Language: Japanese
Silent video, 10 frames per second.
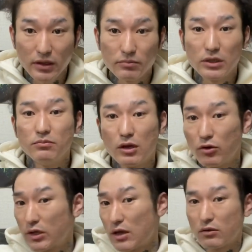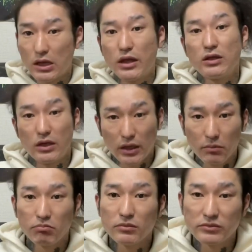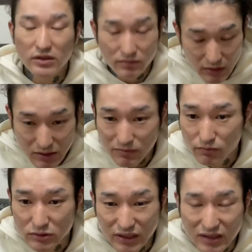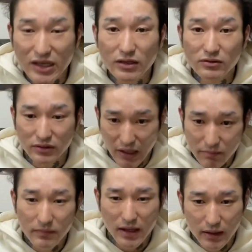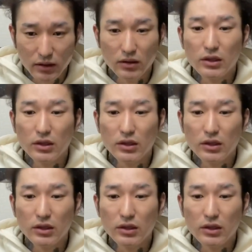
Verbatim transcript: まあ今、おぎゃおぎゃってね、もう絶対いるんで、はい。